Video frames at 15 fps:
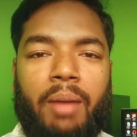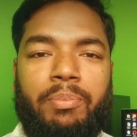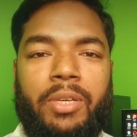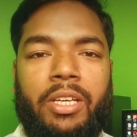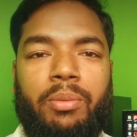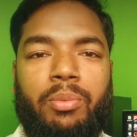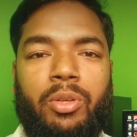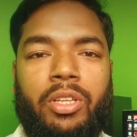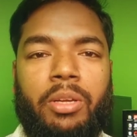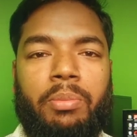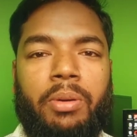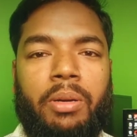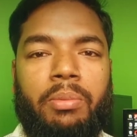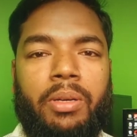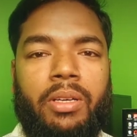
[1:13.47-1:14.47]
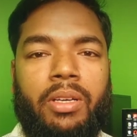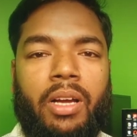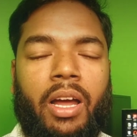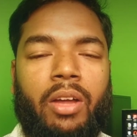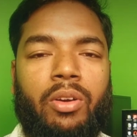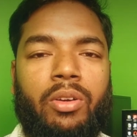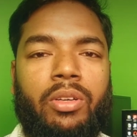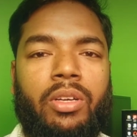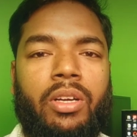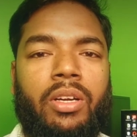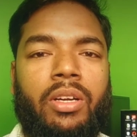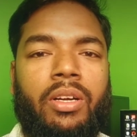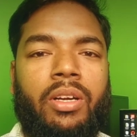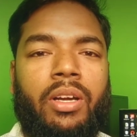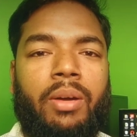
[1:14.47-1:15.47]
আপনিই বলতে পারবেন কারণ
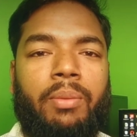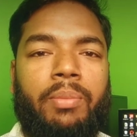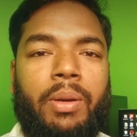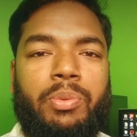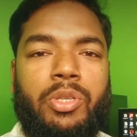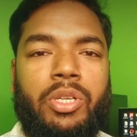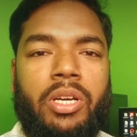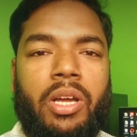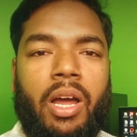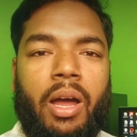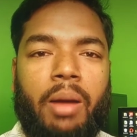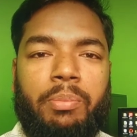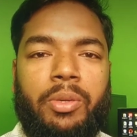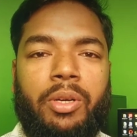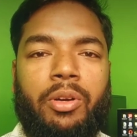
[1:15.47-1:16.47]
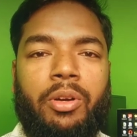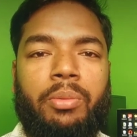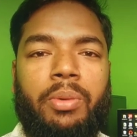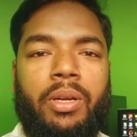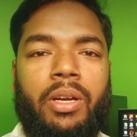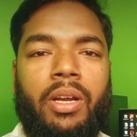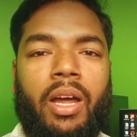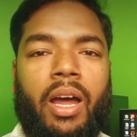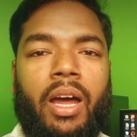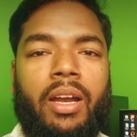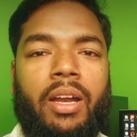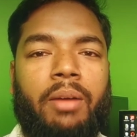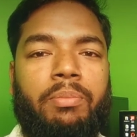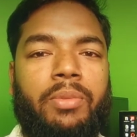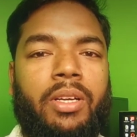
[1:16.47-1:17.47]
ব্যবসাটা আপনি করবেন
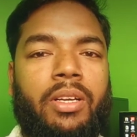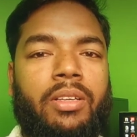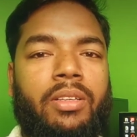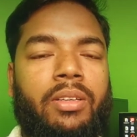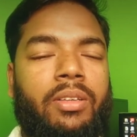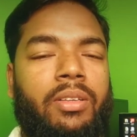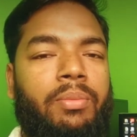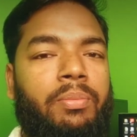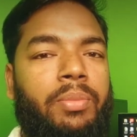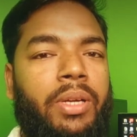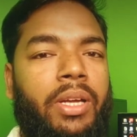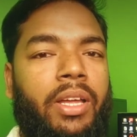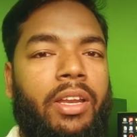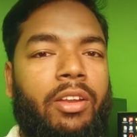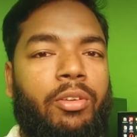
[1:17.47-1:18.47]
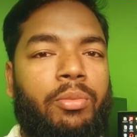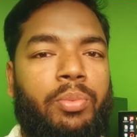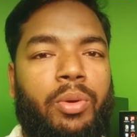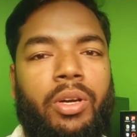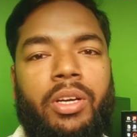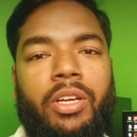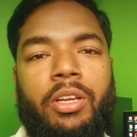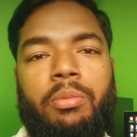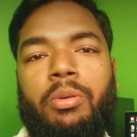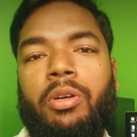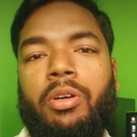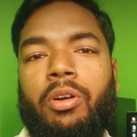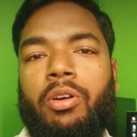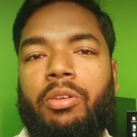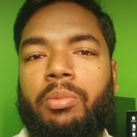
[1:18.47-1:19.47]
আর আপনার বিক্রির উপরে
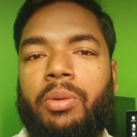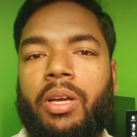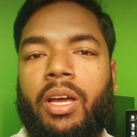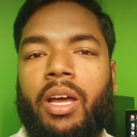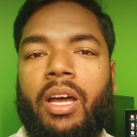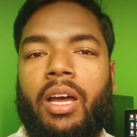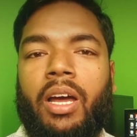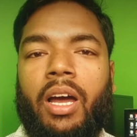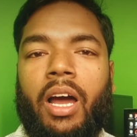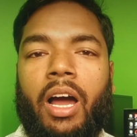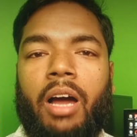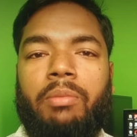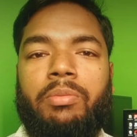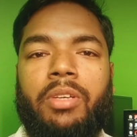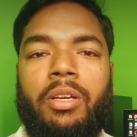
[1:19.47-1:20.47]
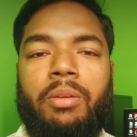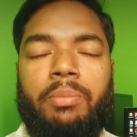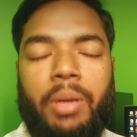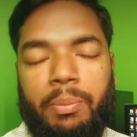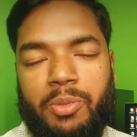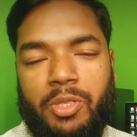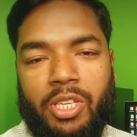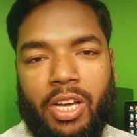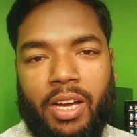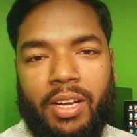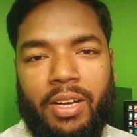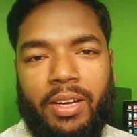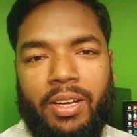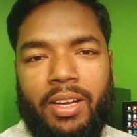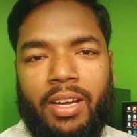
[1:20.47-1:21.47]
নির্ভর করবে আপনার ব্যবসা
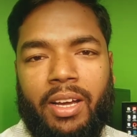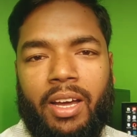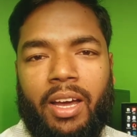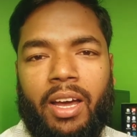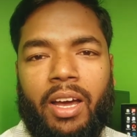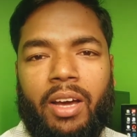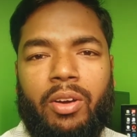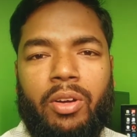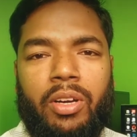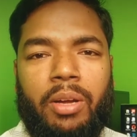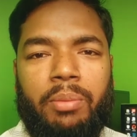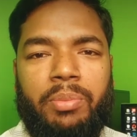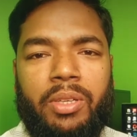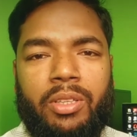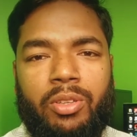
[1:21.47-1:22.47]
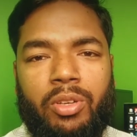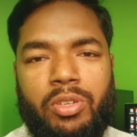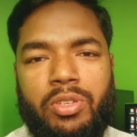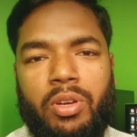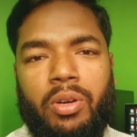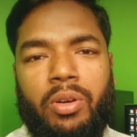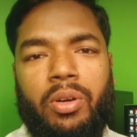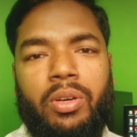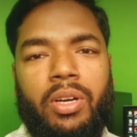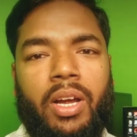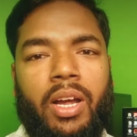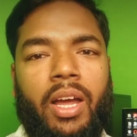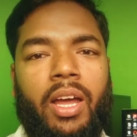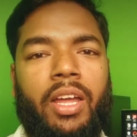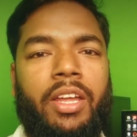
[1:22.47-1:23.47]
এখন আপনি দশ লক্ষ
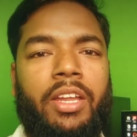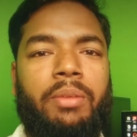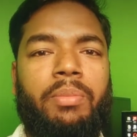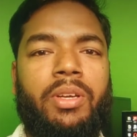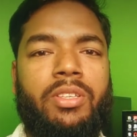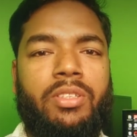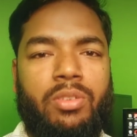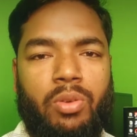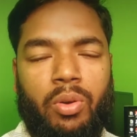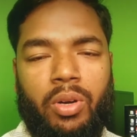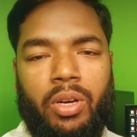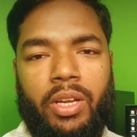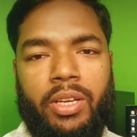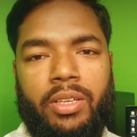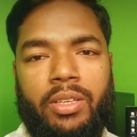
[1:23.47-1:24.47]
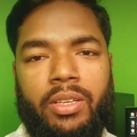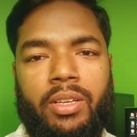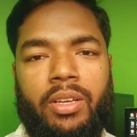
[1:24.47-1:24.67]
টাকা ইনভেস্ট করলেন